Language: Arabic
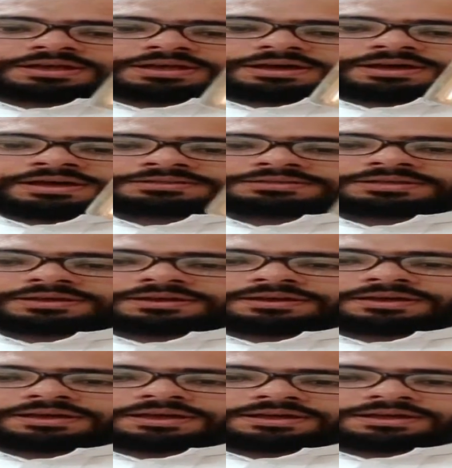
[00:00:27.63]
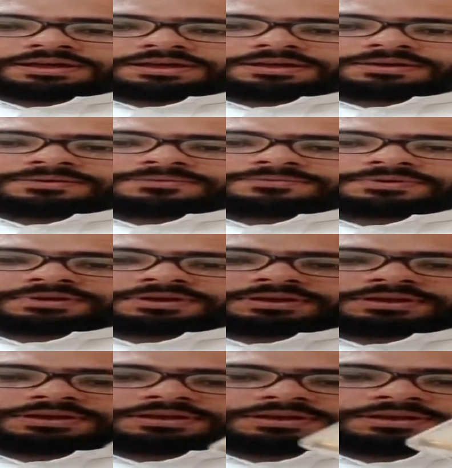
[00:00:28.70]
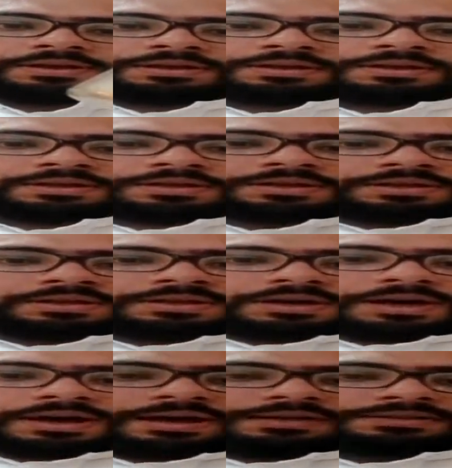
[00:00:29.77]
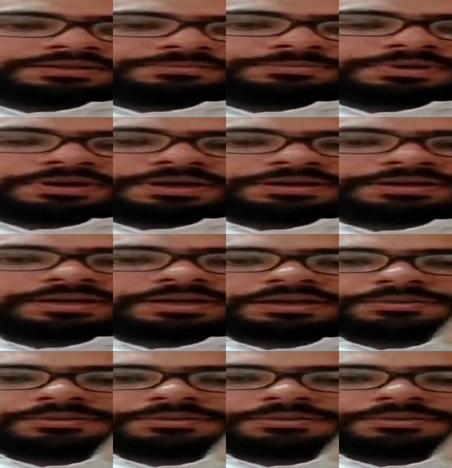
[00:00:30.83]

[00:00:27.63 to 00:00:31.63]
أخذتها آه، في أحد البرك